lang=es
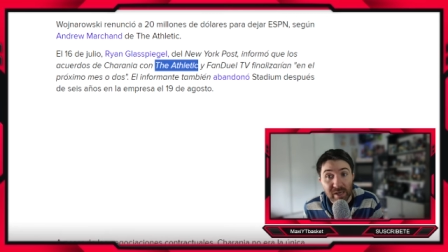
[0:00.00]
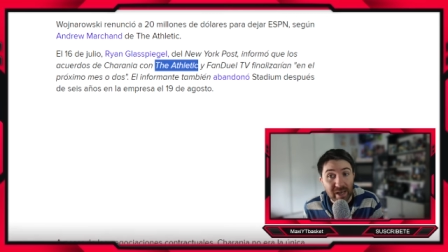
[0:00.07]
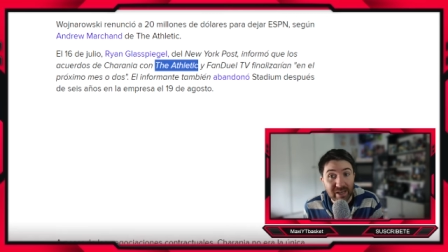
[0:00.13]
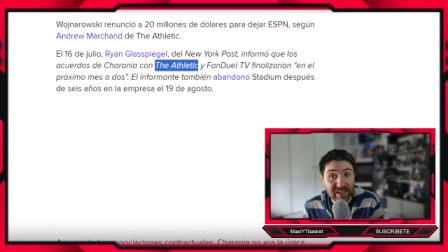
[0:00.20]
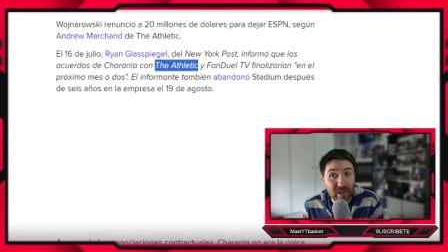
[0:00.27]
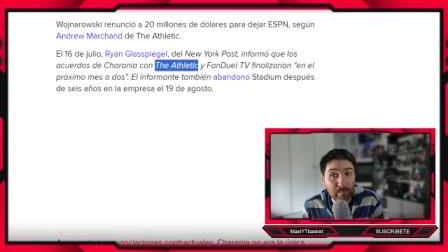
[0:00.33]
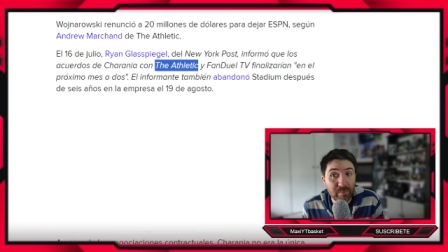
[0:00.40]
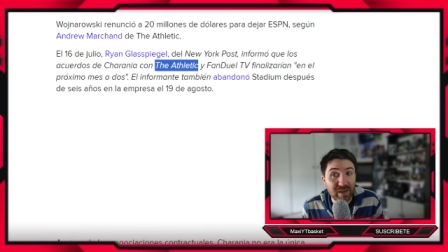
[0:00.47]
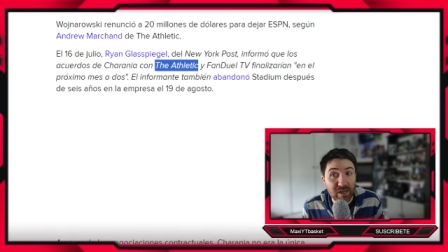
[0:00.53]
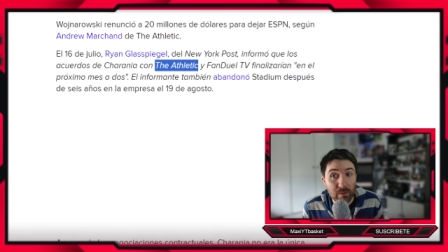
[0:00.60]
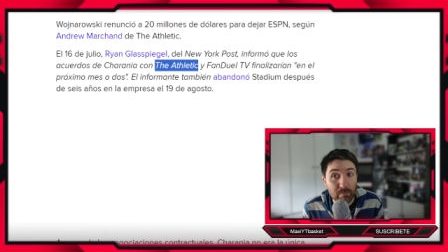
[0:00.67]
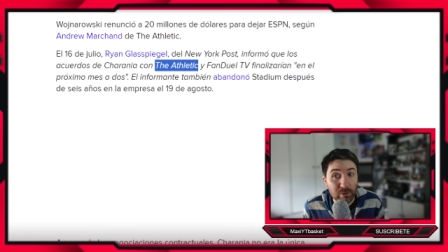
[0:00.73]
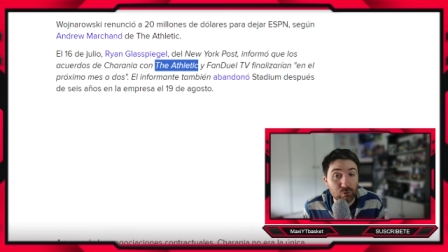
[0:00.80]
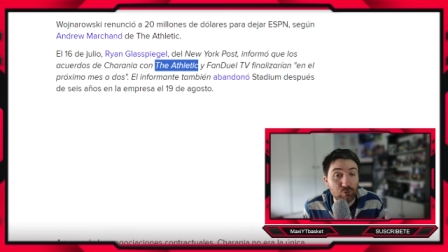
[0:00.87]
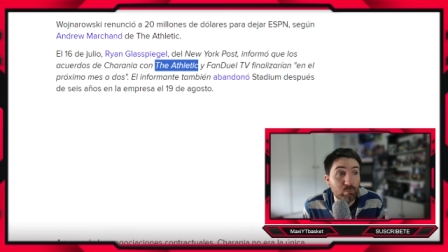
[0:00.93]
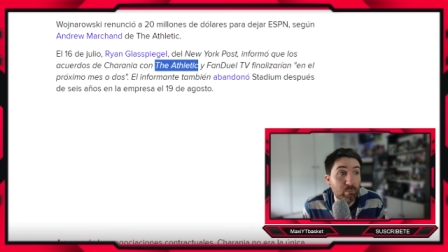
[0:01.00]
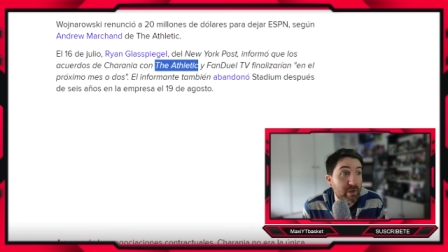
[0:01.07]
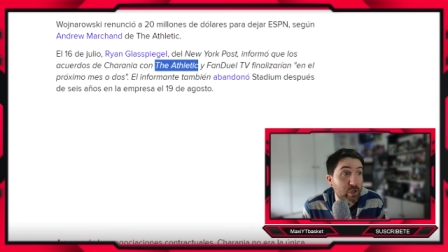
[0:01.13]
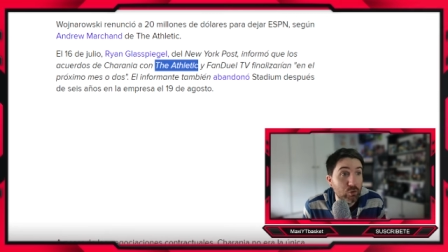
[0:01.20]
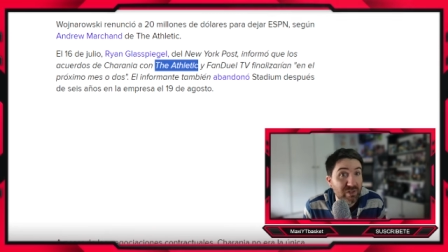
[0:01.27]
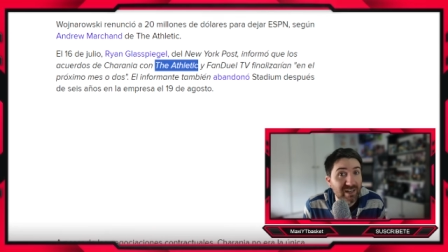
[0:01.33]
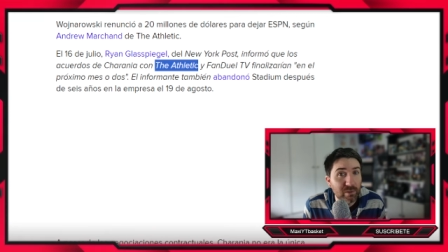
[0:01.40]
e ESPN es más un
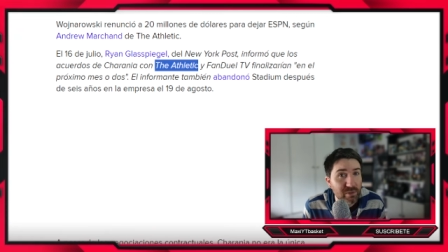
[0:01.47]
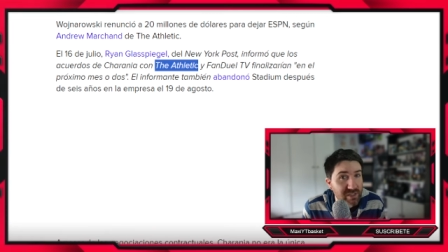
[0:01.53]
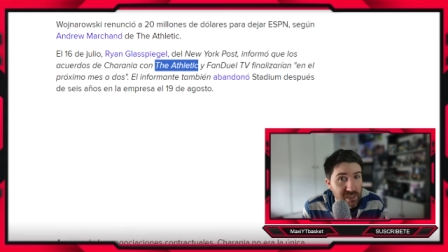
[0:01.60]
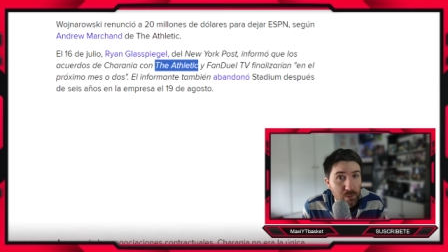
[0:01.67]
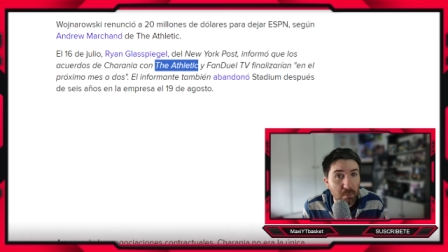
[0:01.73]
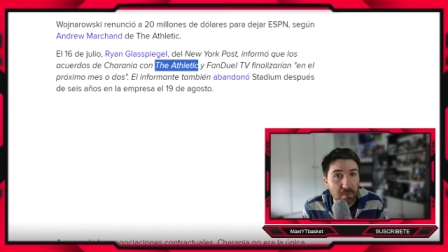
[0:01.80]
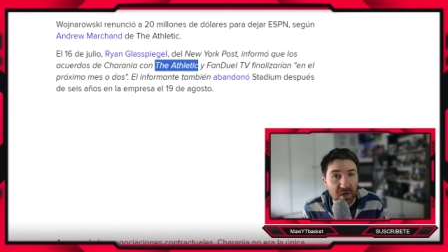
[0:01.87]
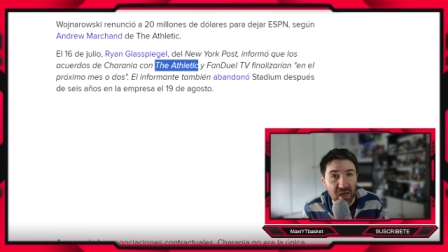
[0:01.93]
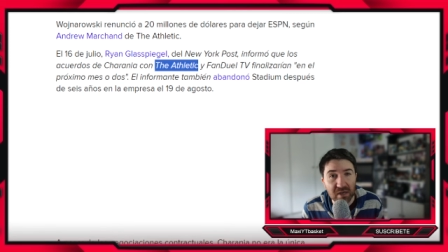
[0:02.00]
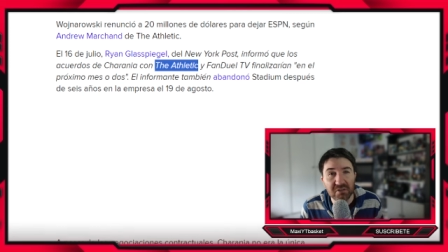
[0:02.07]
medio televisivo por ahí.